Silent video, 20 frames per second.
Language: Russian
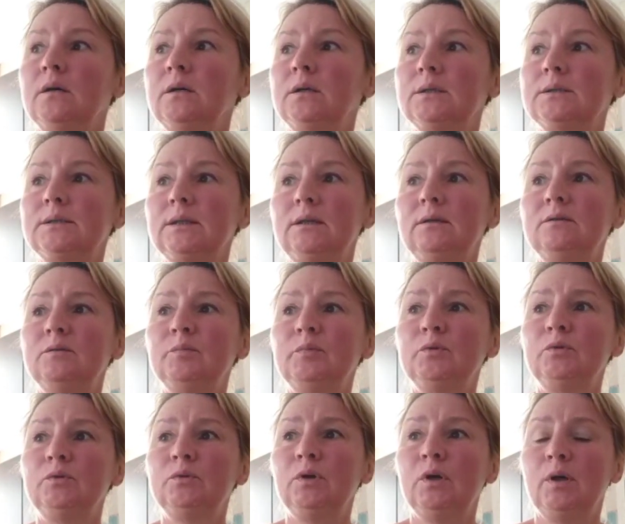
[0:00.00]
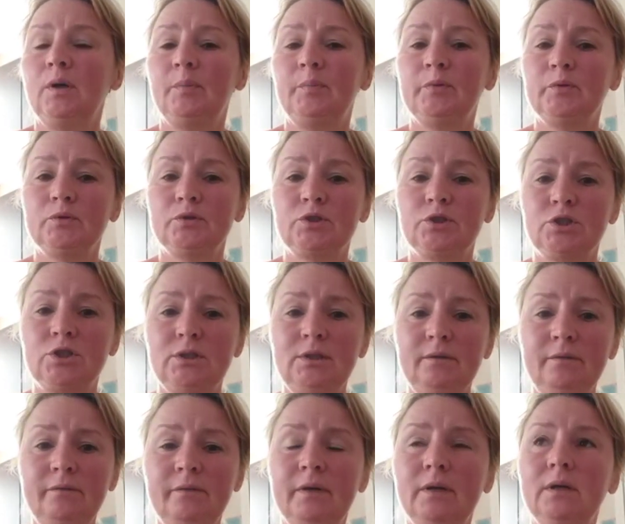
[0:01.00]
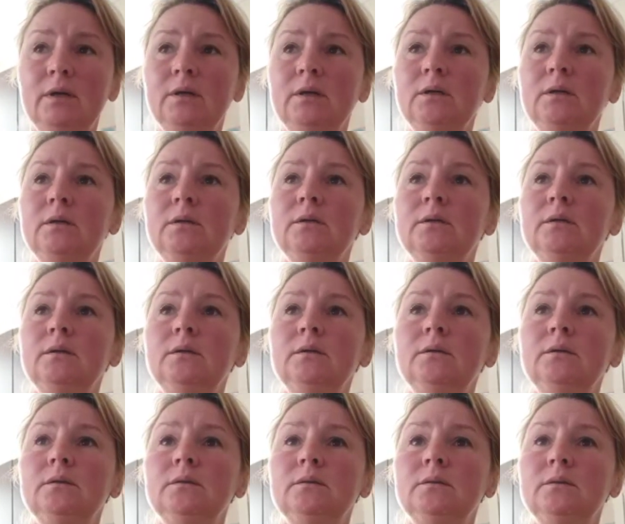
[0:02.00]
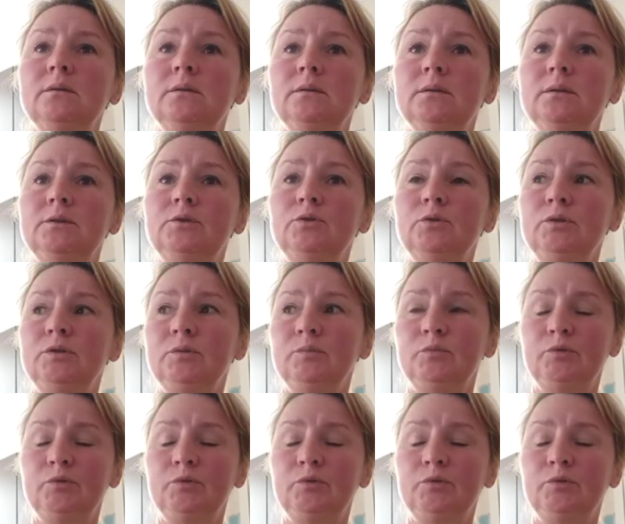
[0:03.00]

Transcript: Слава богу, пес жив. Сегодня